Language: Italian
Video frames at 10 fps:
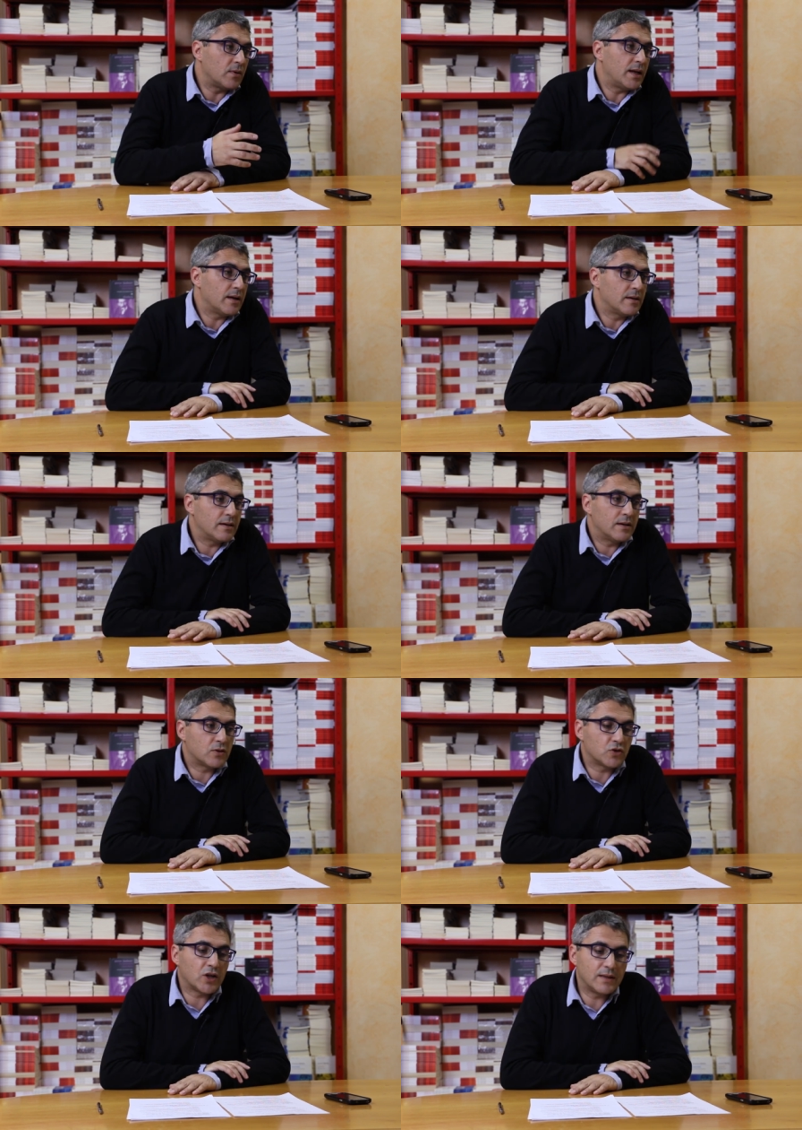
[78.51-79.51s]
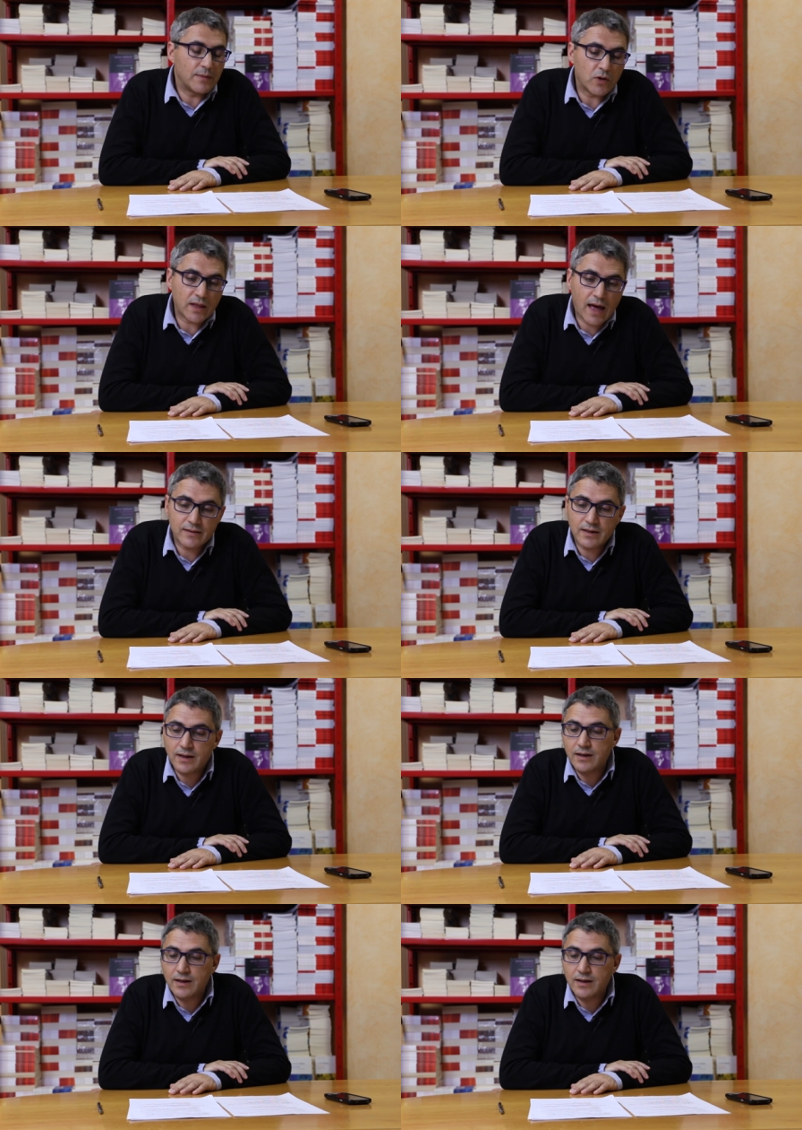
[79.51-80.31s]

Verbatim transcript: quella socialdemocratica,